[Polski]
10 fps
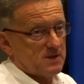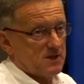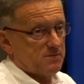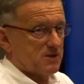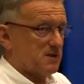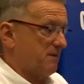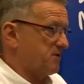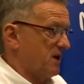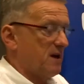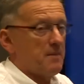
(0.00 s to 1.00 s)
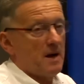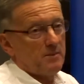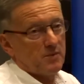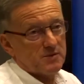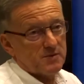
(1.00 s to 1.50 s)
przedstawicielem
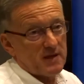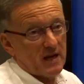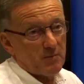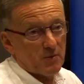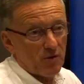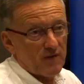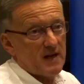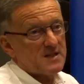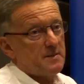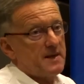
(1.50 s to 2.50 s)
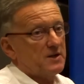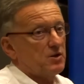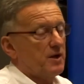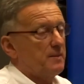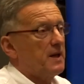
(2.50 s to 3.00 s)
albo z jakimkolwiek
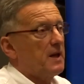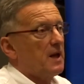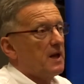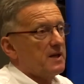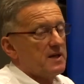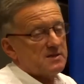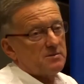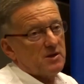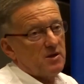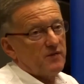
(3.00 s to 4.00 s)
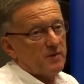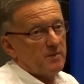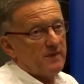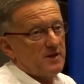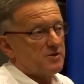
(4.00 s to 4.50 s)
egzaminatorem. Jestem tylko
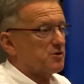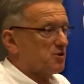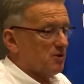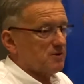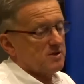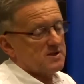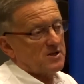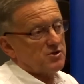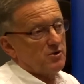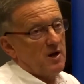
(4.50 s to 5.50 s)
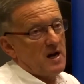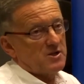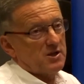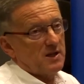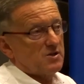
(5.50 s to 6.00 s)
informowany, że do, dostarczono
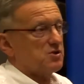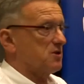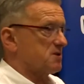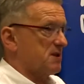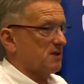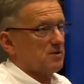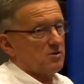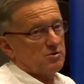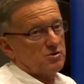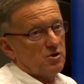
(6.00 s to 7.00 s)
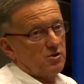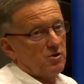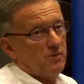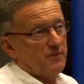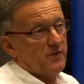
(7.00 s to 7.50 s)
L4, czy
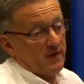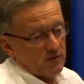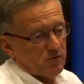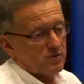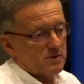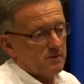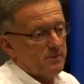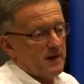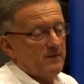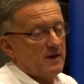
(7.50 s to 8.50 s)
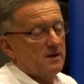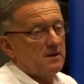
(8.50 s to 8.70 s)
dostarczono według prawa e,